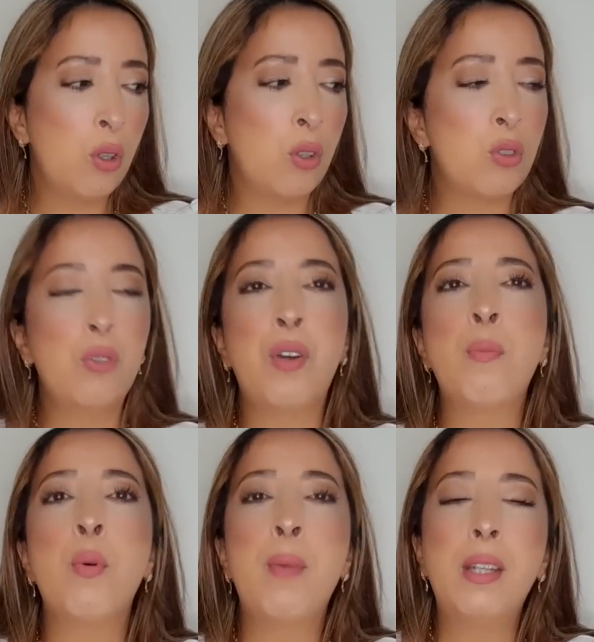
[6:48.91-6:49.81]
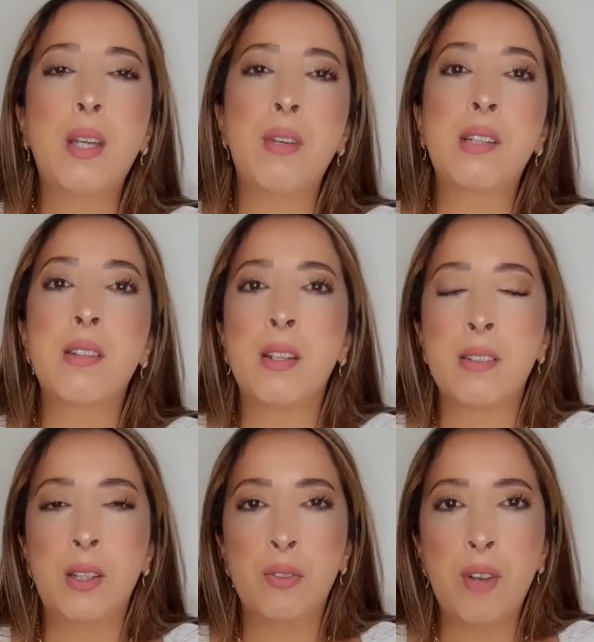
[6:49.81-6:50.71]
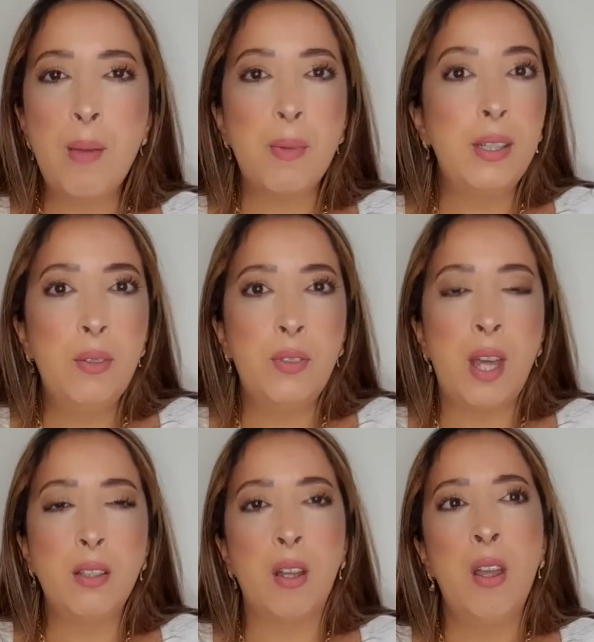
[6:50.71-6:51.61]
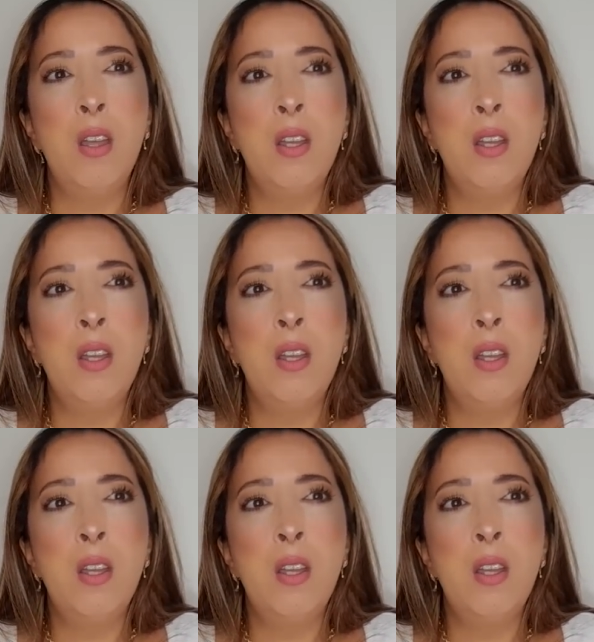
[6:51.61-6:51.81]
euh, ce fameux mec avec cette femme, ils viennent.